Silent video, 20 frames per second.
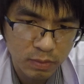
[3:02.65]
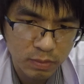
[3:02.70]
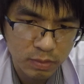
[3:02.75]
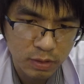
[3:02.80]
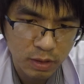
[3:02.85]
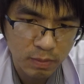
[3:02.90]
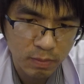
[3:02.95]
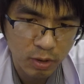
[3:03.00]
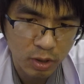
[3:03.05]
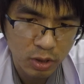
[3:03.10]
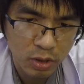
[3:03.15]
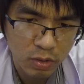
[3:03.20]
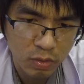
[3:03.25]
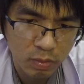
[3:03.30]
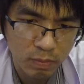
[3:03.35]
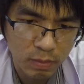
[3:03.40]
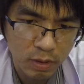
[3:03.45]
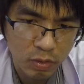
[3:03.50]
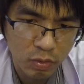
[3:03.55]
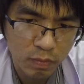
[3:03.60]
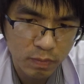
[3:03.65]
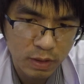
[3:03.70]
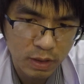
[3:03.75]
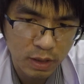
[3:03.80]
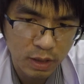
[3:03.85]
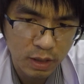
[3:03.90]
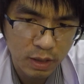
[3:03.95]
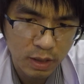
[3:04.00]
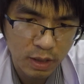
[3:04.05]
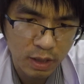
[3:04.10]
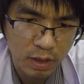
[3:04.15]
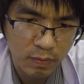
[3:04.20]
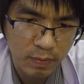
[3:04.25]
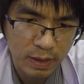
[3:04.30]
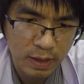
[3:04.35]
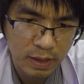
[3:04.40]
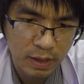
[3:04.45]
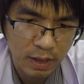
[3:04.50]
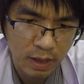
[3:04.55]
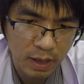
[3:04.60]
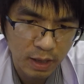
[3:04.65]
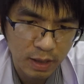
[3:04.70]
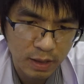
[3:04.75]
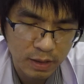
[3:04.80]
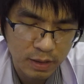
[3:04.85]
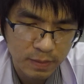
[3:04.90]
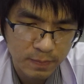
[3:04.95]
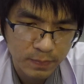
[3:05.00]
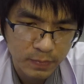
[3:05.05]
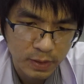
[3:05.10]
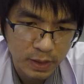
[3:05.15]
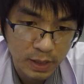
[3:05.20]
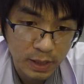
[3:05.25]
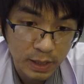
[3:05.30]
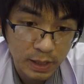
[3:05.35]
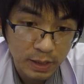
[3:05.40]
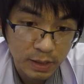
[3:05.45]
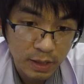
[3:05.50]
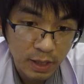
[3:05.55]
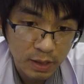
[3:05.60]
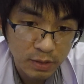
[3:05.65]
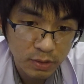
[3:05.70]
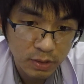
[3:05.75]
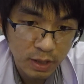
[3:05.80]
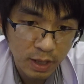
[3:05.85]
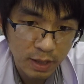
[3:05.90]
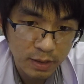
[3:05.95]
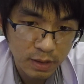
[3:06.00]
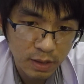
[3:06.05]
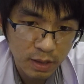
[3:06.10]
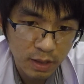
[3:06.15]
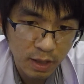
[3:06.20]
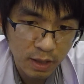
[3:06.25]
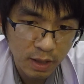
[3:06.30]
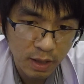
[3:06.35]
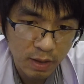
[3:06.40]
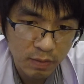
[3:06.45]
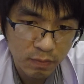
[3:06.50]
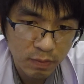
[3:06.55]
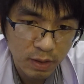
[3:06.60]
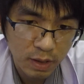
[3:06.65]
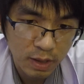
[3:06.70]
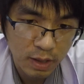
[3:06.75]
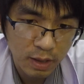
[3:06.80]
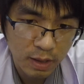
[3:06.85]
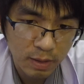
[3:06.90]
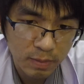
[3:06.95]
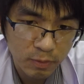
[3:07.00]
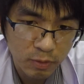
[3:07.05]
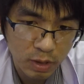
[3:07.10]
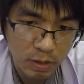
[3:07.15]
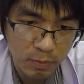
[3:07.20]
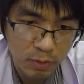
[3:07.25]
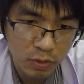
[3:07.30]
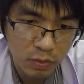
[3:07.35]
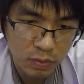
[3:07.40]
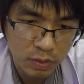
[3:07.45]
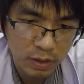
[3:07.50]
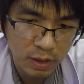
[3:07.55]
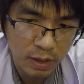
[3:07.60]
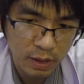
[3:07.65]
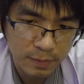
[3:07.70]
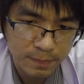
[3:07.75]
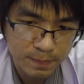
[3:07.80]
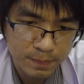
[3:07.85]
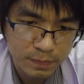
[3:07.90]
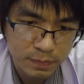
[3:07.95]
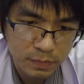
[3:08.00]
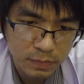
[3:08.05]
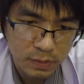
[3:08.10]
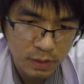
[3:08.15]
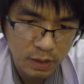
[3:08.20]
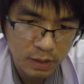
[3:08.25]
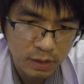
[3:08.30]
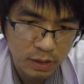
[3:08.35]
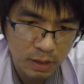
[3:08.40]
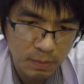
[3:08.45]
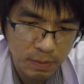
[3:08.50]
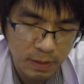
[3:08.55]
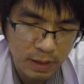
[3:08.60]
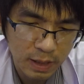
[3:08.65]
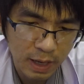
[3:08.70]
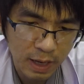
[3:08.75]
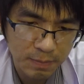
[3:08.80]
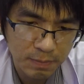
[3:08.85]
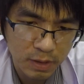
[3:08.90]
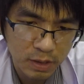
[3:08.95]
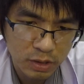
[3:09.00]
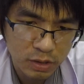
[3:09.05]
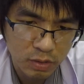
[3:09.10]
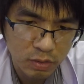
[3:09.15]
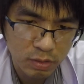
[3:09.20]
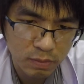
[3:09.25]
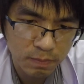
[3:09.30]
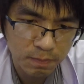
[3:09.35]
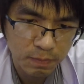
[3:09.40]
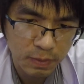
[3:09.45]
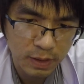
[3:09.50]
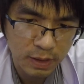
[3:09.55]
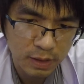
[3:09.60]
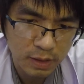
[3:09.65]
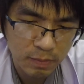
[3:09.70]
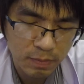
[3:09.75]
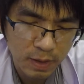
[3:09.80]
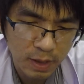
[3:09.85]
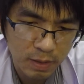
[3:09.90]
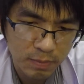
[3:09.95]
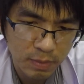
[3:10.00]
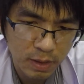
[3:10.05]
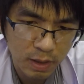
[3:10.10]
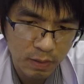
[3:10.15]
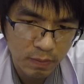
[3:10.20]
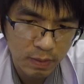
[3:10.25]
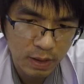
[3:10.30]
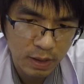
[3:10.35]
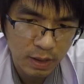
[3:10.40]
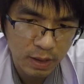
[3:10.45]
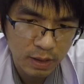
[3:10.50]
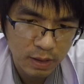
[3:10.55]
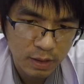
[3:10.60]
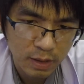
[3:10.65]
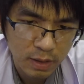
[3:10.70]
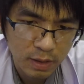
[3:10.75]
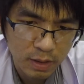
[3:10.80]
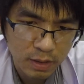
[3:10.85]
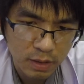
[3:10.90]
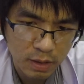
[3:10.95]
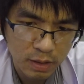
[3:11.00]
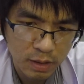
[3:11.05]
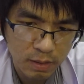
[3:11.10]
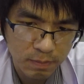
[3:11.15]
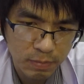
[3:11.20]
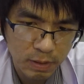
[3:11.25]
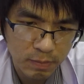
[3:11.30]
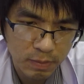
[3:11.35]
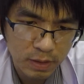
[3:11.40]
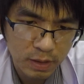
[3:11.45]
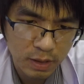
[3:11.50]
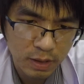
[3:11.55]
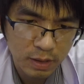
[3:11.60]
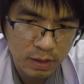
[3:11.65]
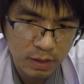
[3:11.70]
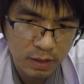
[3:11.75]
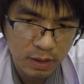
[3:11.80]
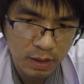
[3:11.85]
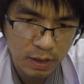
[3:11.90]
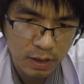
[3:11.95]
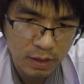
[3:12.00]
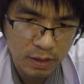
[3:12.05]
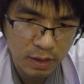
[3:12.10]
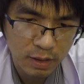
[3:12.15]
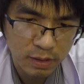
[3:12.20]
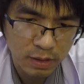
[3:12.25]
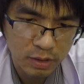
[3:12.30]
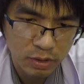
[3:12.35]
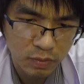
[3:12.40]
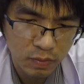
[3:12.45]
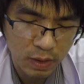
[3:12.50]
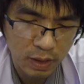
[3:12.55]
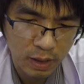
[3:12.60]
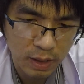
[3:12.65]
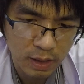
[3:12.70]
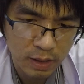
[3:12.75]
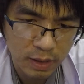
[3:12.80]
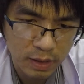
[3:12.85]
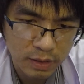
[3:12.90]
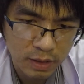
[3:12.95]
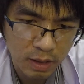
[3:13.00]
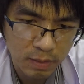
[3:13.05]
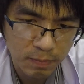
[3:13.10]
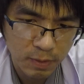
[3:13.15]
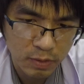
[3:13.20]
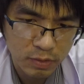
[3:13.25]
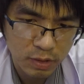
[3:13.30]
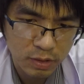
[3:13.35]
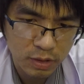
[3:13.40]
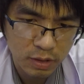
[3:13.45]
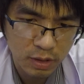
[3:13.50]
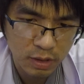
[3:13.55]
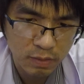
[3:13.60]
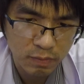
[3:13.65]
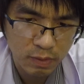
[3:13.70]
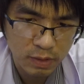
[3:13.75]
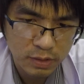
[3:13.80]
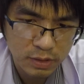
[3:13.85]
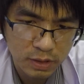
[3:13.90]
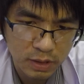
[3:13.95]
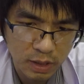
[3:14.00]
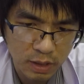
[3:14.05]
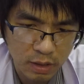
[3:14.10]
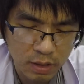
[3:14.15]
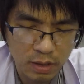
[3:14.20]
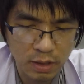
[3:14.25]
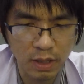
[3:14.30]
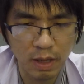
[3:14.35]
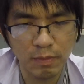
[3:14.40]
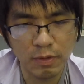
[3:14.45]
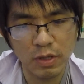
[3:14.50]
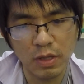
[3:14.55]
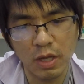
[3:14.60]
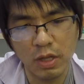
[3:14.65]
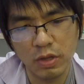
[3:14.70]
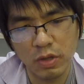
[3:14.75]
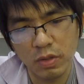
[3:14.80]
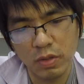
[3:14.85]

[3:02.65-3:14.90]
ที่เหมาะสมมาคุมสถานการณ์เอาไว้ให้ได้ ด้านเดอะการ์เดียนรายงานว่าพลเอกประยุทธ์เนี่ยได้เคยประกาศเมื่อต้นปีที่ผ่านมาว่าจะเริ่มเปิดประเทศนะฮะในเดือนตุลา และตั้งเป้าจะฉีดวัคซีนให้แก่ประชา